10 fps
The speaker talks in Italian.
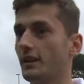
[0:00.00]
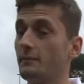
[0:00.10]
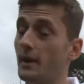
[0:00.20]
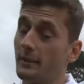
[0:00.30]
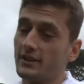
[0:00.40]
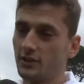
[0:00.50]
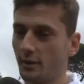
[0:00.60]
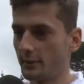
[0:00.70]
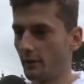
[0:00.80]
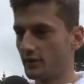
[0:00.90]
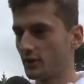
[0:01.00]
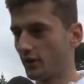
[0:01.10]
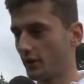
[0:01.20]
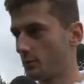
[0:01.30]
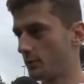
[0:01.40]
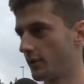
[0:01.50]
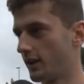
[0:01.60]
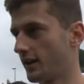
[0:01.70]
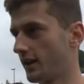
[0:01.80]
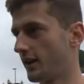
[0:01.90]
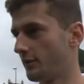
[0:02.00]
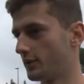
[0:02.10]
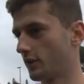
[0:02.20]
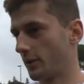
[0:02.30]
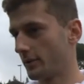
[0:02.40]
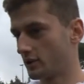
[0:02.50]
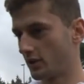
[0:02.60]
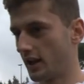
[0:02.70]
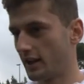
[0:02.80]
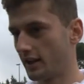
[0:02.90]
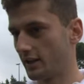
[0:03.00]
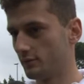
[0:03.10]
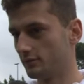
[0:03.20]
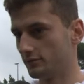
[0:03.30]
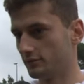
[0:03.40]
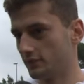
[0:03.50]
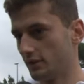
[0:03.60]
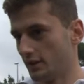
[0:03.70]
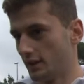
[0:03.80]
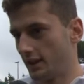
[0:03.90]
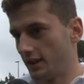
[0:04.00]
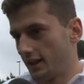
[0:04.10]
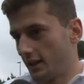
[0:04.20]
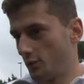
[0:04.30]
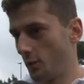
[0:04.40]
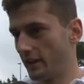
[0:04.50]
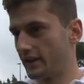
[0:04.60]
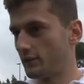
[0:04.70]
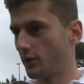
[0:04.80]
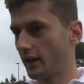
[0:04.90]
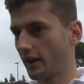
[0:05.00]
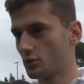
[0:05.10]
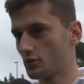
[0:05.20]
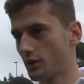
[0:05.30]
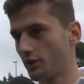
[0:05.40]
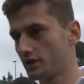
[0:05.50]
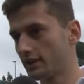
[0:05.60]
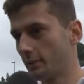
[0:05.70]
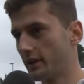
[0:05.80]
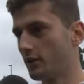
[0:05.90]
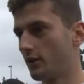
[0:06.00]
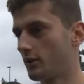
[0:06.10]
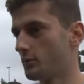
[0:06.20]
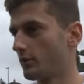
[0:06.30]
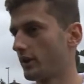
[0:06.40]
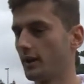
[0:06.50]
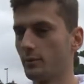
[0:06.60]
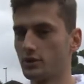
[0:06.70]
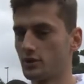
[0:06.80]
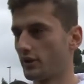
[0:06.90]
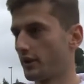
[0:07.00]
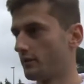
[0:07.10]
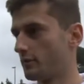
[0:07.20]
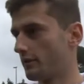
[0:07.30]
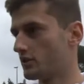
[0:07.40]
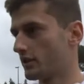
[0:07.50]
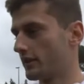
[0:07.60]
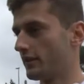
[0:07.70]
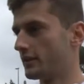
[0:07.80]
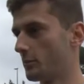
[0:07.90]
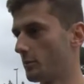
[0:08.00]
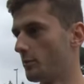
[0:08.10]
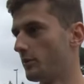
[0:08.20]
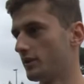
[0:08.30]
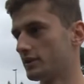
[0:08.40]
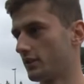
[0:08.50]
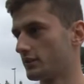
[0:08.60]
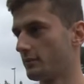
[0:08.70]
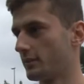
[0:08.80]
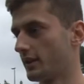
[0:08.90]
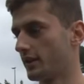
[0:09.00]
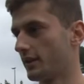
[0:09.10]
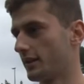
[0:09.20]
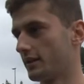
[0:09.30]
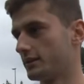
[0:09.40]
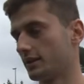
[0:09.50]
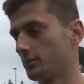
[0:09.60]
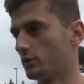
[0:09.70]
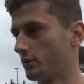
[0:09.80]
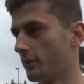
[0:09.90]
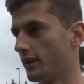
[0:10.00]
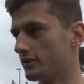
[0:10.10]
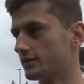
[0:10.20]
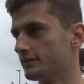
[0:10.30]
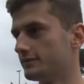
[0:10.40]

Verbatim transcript: Beh, penso la prima vittoria, comunque la vittoria personale un... era un obiettivo che raggiungevo sin da piccolo e comunque l'emozione comunque vincere davanti al mio pubblico è stato sempre è stato molto bello. Sì.